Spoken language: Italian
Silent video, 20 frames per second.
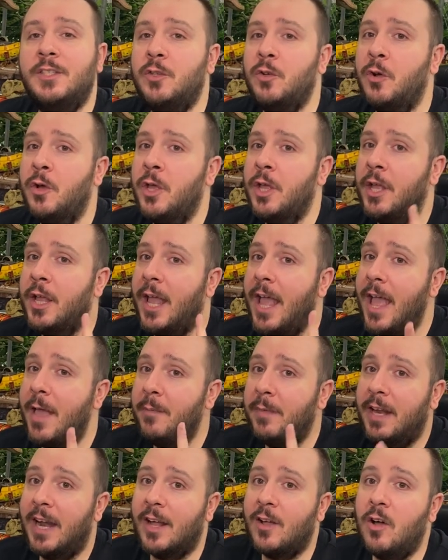su e
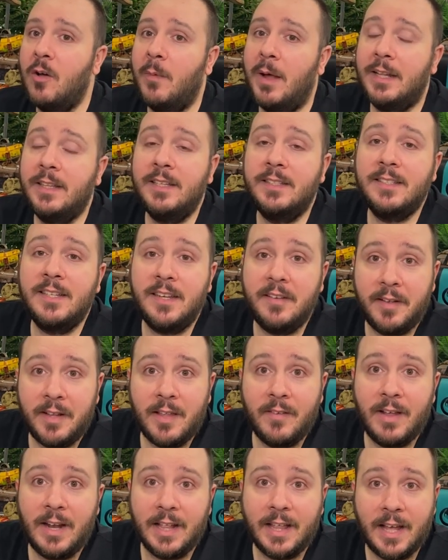mi raccomando
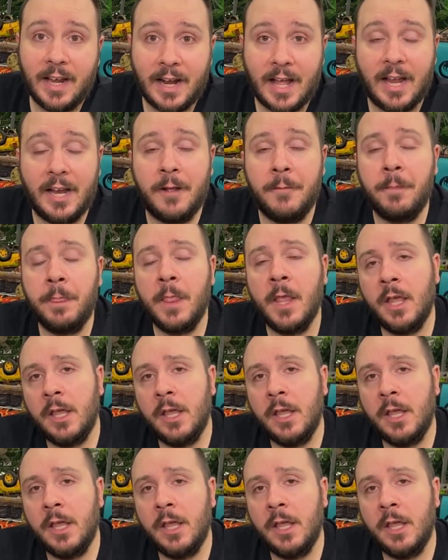iscrivetevi al canale.